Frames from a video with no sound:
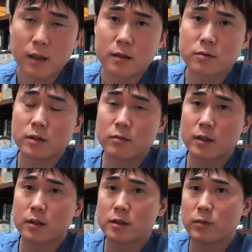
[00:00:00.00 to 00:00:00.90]
あるいは
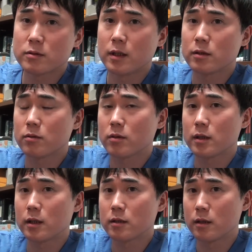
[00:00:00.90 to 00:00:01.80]
結膜炎とか
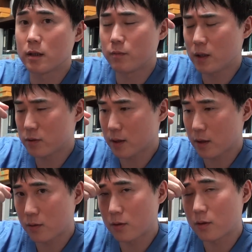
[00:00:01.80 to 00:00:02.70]
だったらまぶた
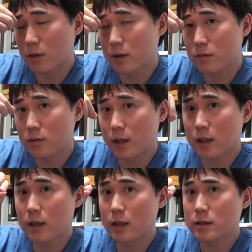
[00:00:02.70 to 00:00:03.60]
をこうやって裏
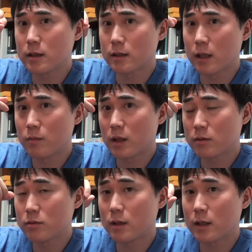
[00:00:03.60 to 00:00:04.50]
返して鍵盤
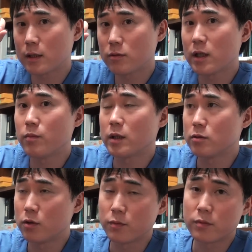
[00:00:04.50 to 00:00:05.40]
の裏側の粘
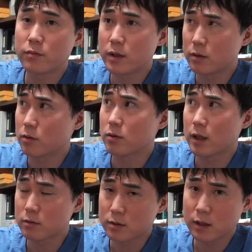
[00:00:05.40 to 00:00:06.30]
膜を見ることがあ
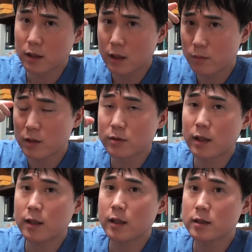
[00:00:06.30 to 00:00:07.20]
るんで
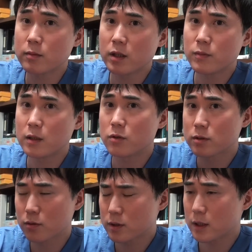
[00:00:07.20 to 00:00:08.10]
裏返せば埋
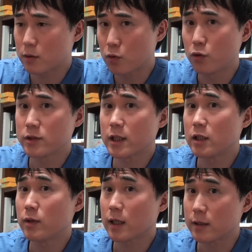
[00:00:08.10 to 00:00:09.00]
没をしてる痕
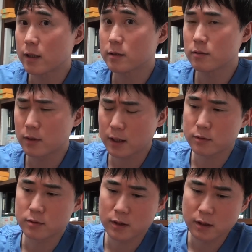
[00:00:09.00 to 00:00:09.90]
跡は必ず分かる
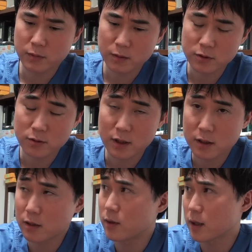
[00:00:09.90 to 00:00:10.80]
んで埋没だっ
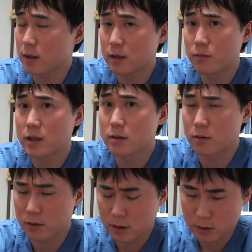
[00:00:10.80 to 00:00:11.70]
たら分かりますよね。